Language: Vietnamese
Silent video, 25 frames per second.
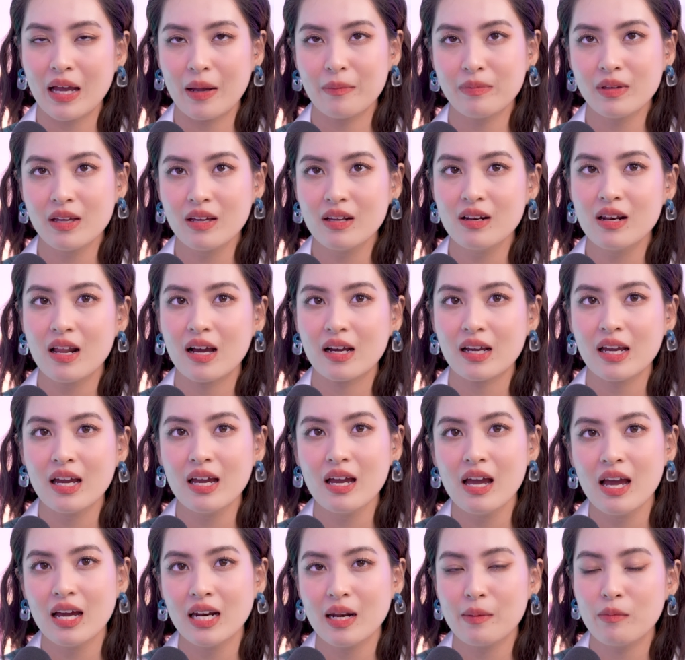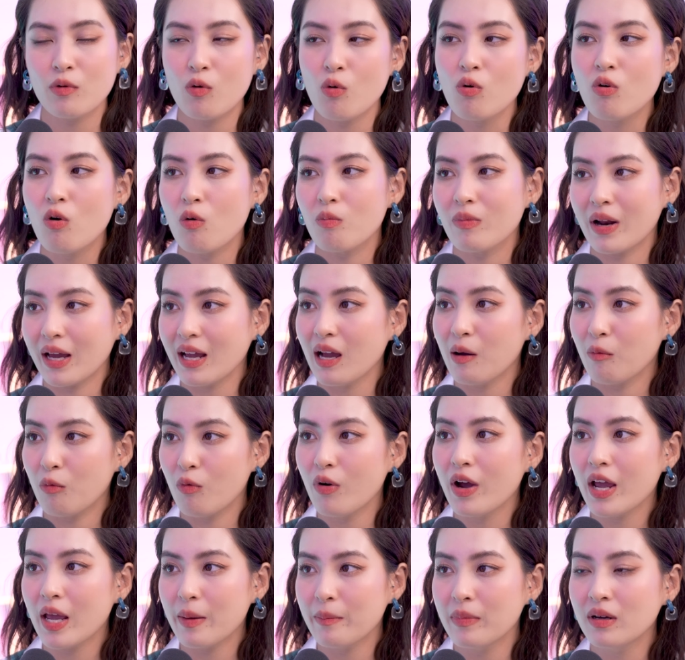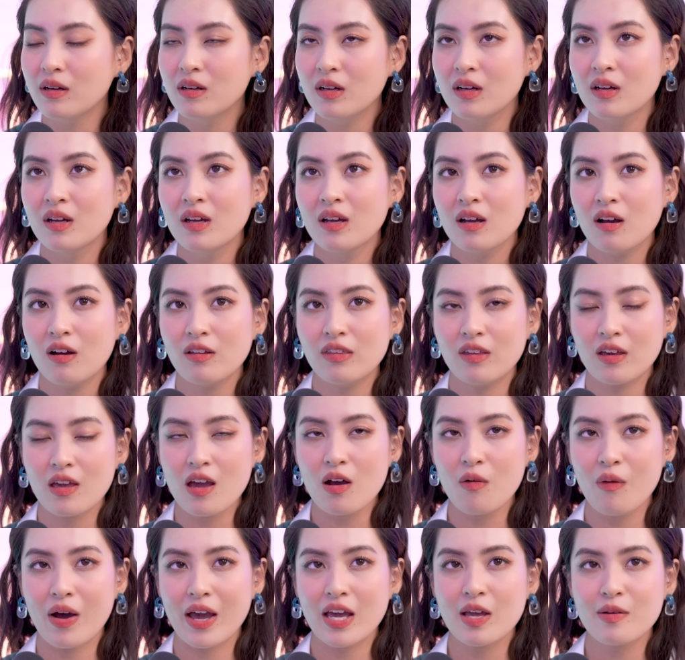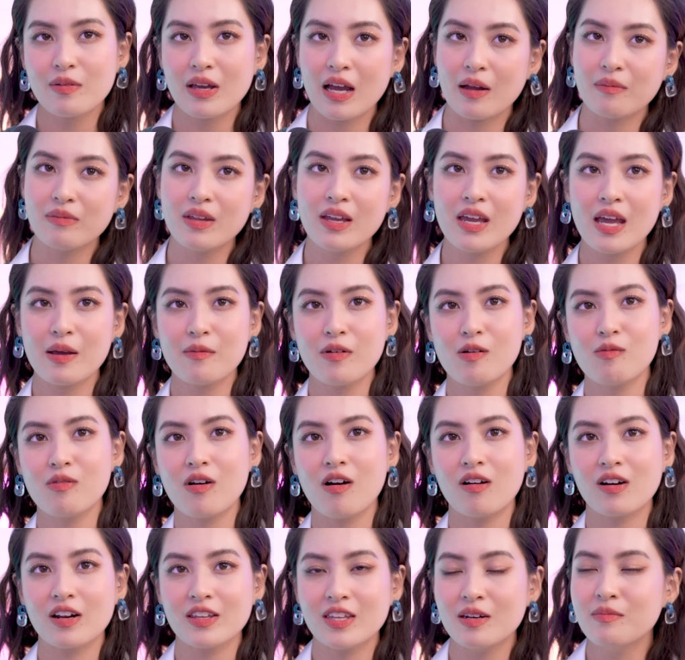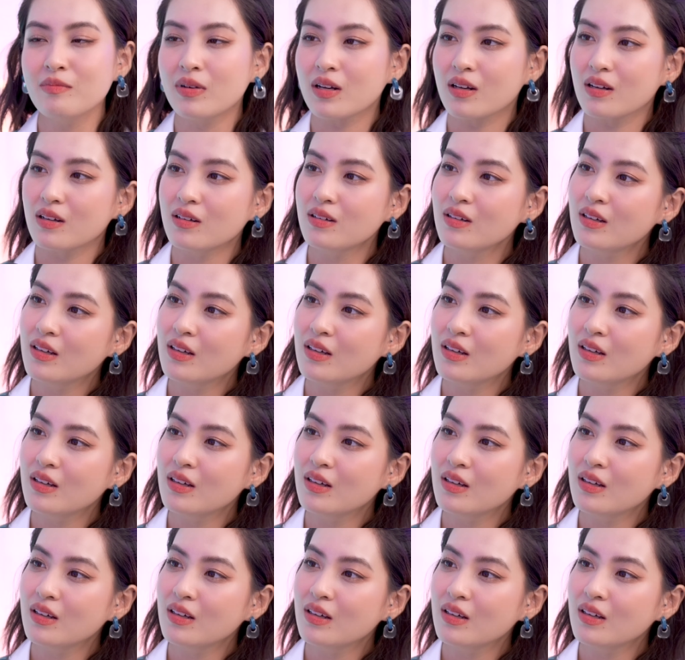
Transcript: cảm thấy là cái hai năm cuối cùng đại học của em á có những cái khoảng em cảm thấy em không còn là chính mình nữa